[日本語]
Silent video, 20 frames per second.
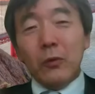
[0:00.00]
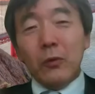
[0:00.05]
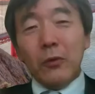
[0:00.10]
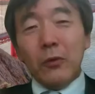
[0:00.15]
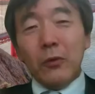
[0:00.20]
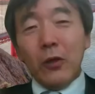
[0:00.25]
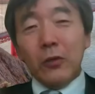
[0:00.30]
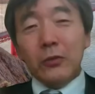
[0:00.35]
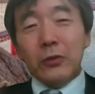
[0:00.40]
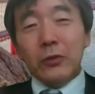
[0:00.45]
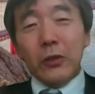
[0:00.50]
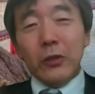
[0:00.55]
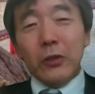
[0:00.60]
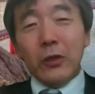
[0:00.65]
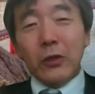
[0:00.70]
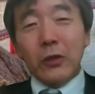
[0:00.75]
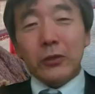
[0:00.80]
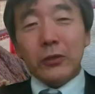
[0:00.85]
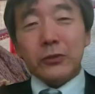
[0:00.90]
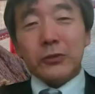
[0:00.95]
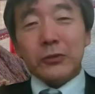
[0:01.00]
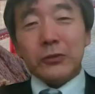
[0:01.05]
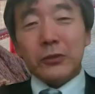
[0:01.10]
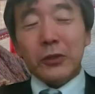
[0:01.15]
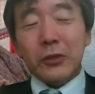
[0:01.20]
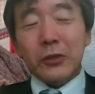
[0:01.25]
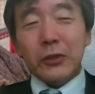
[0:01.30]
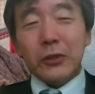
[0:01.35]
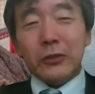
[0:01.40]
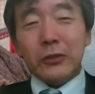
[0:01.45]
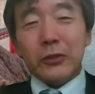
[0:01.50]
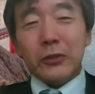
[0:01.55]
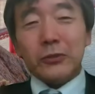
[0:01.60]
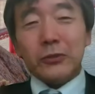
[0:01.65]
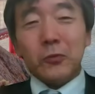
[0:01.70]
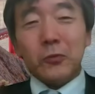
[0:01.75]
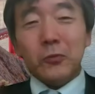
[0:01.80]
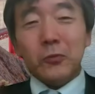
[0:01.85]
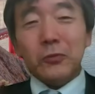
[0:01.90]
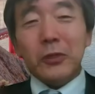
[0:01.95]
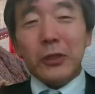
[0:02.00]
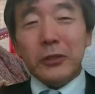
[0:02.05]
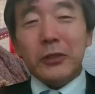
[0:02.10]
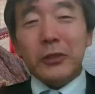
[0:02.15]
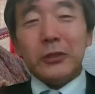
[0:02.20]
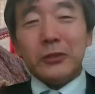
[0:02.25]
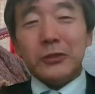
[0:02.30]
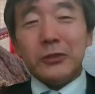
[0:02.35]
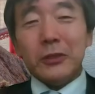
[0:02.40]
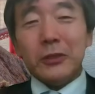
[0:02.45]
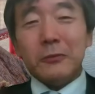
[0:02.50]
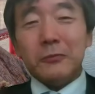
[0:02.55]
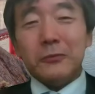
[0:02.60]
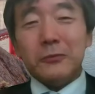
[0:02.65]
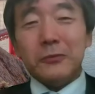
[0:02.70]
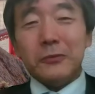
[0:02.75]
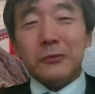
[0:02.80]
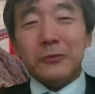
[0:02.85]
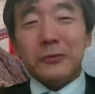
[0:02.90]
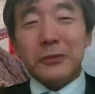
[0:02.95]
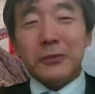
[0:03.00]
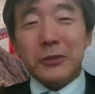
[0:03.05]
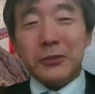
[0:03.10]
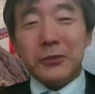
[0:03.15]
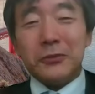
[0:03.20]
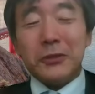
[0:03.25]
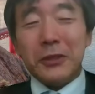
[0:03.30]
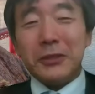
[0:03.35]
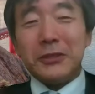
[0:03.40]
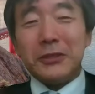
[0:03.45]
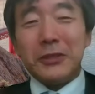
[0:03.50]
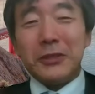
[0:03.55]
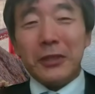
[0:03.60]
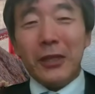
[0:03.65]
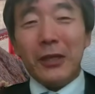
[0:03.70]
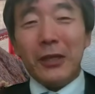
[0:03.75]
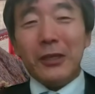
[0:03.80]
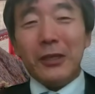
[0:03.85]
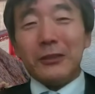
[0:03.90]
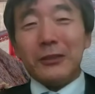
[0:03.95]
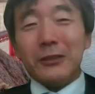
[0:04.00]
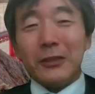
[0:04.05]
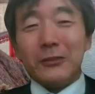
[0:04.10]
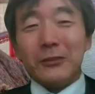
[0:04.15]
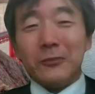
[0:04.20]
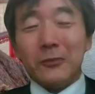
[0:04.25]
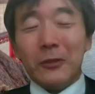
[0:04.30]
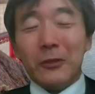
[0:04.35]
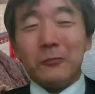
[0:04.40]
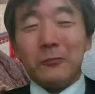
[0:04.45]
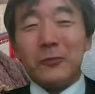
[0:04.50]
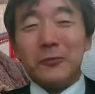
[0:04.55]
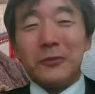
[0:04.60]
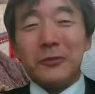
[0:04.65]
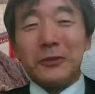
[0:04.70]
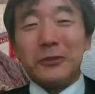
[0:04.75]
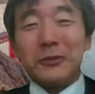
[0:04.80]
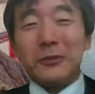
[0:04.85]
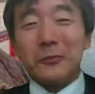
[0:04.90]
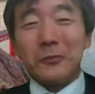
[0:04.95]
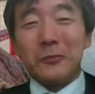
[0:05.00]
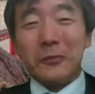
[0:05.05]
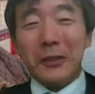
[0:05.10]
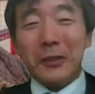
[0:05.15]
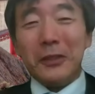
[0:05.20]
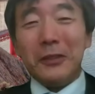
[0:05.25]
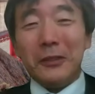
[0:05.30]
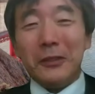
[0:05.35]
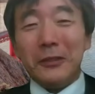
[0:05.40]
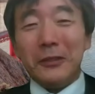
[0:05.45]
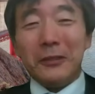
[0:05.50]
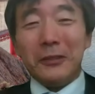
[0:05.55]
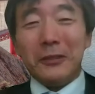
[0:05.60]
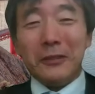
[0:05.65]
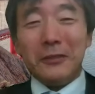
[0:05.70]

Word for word: 当はバイデン・ハリス政権ってそんなにエスタブリッシュ的じゃなかったとは思うんですけどもね。